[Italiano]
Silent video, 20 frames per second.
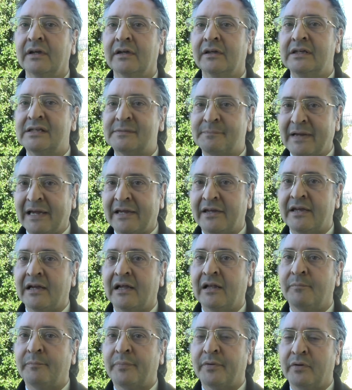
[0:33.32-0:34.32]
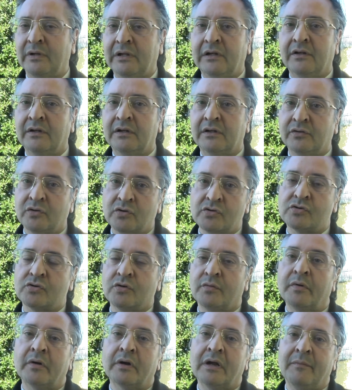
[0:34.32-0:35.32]
rispecchia il nostro
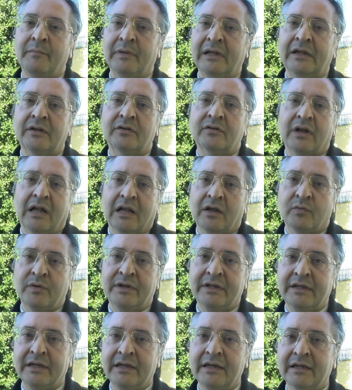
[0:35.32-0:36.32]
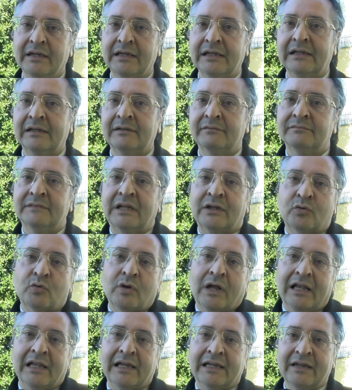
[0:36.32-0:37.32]
programma elettorale, quindi
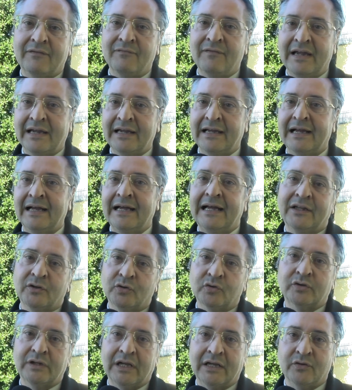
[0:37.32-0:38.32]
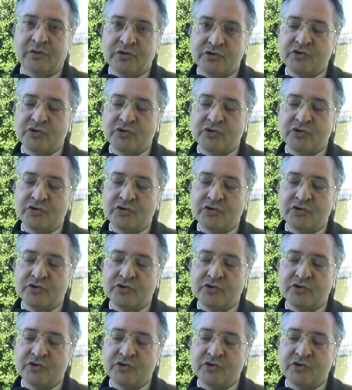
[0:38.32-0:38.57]
naturale che venga adottato in